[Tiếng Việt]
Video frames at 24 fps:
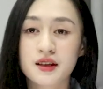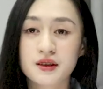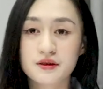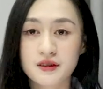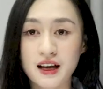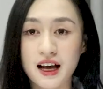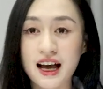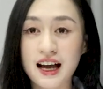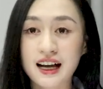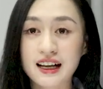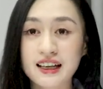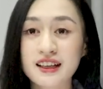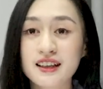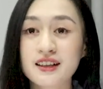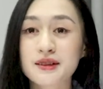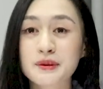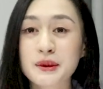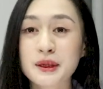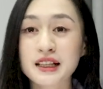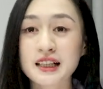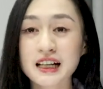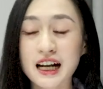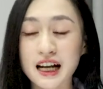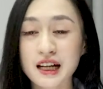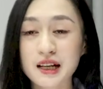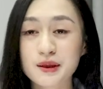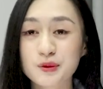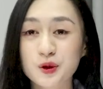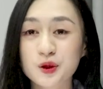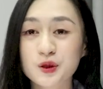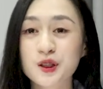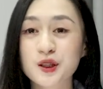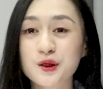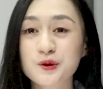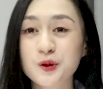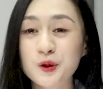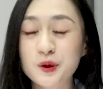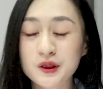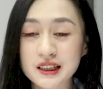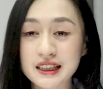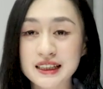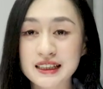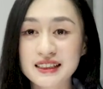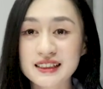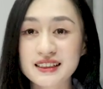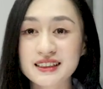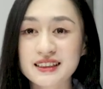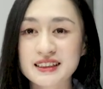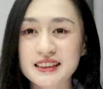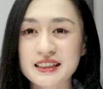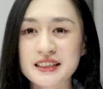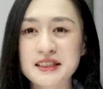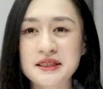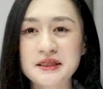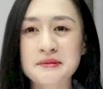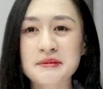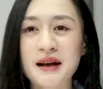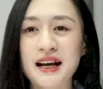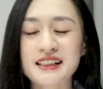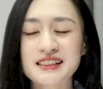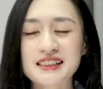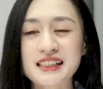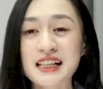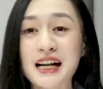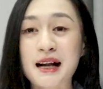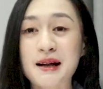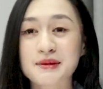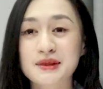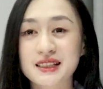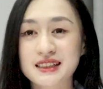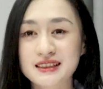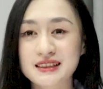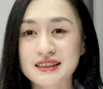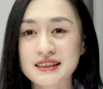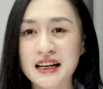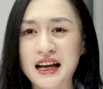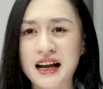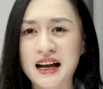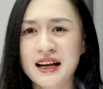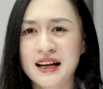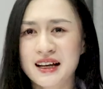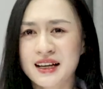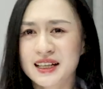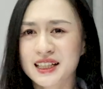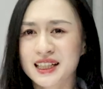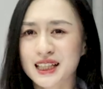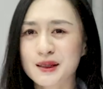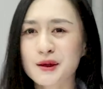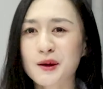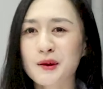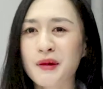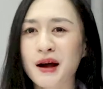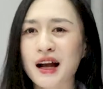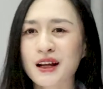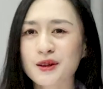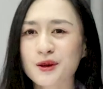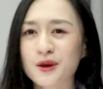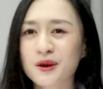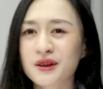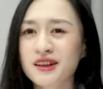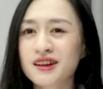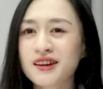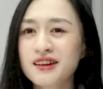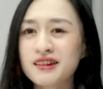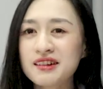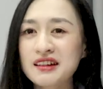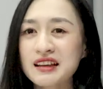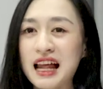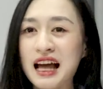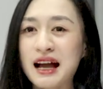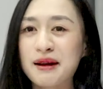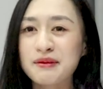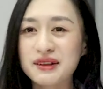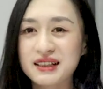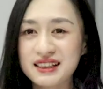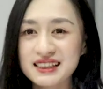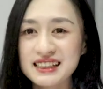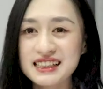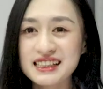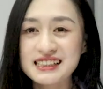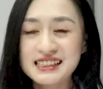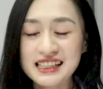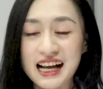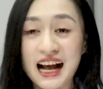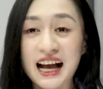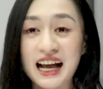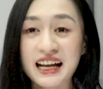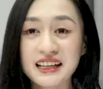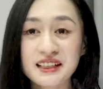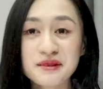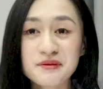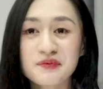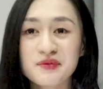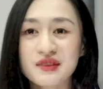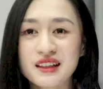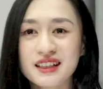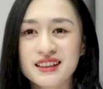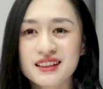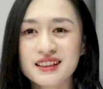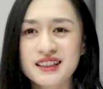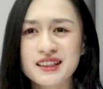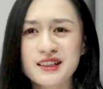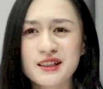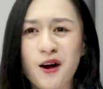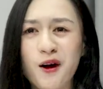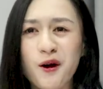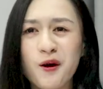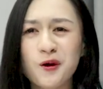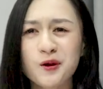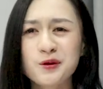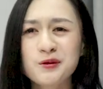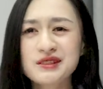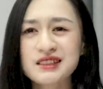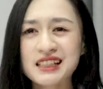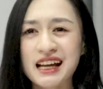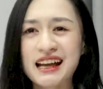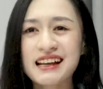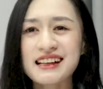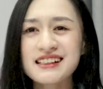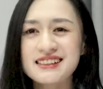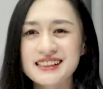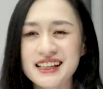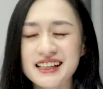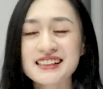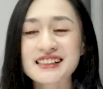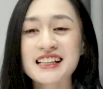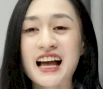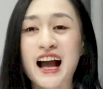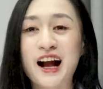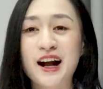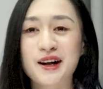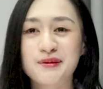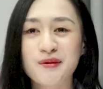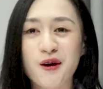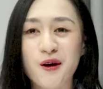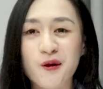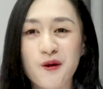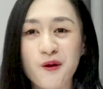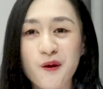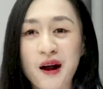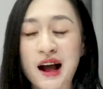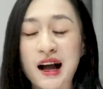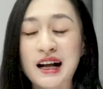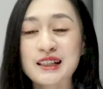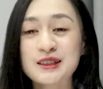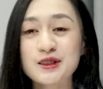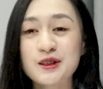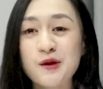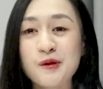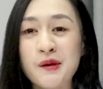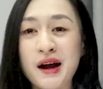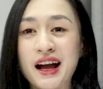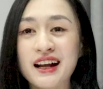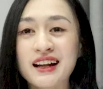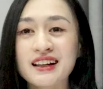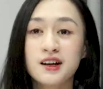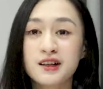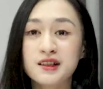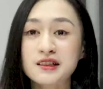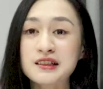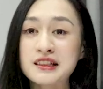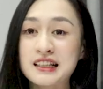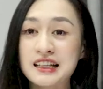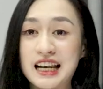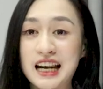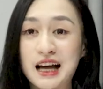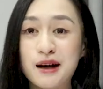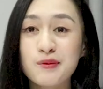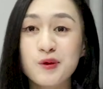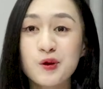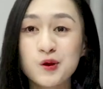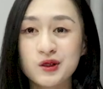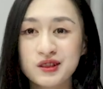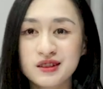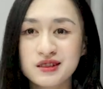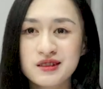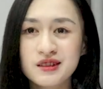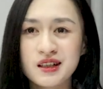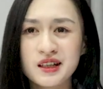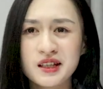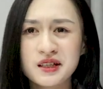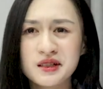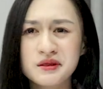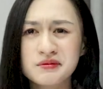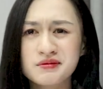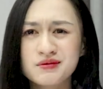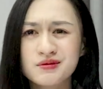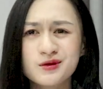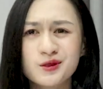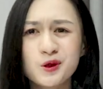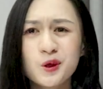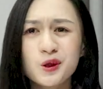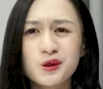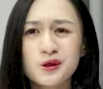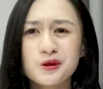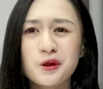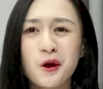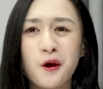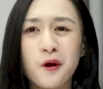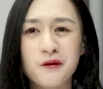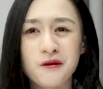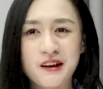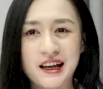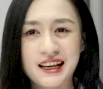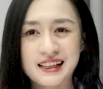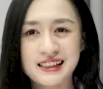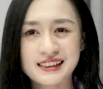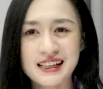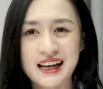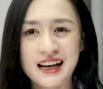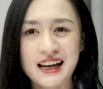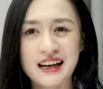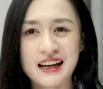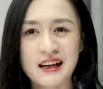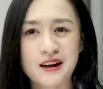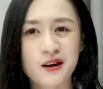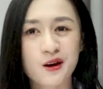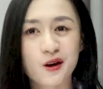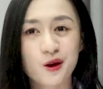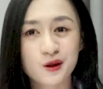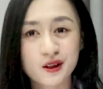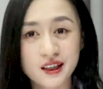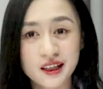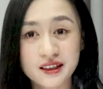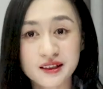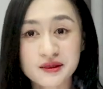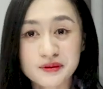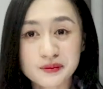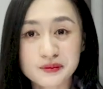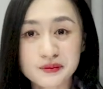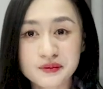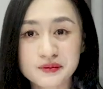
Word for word: Và khi ở bên cạnh một người vui tính ấy thì bạn sẽ cảm thấy rằng là nếu mà bạn có lỡ làm cái gì sai ấy thì họ cũng sẽ dễ dàng bỏ qua cho bạn hơn là một người luôn tỏ vẻ ra là khó tính.